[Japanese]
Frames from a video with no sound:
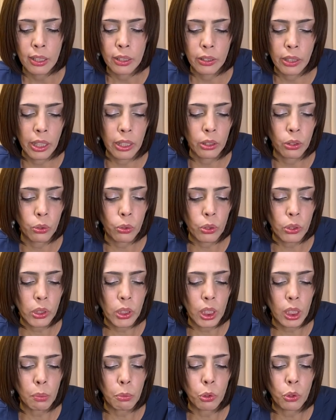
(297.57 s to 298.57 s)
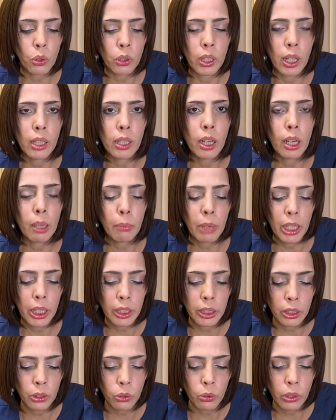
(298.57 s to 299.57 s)
レッドチームの仲間
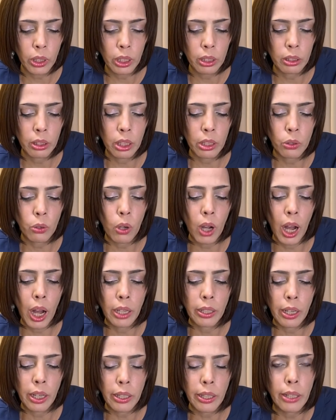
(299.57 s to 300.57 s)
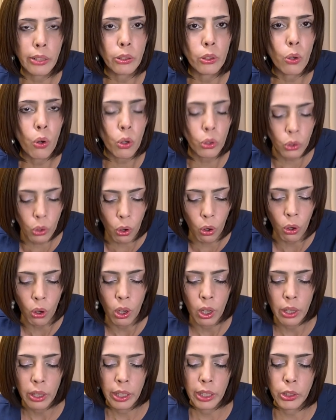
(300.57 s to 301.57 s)
入りのレッテルを貼られるほど、
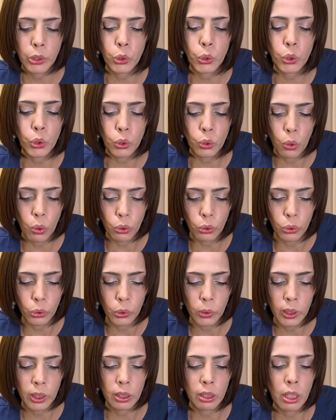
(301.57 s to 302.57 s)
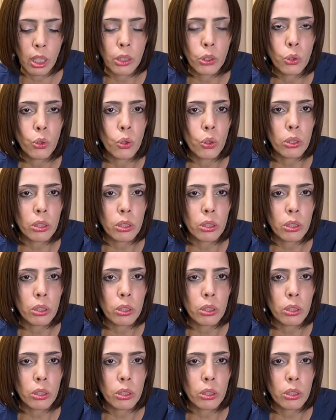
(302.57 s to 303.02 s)
え中国、北朝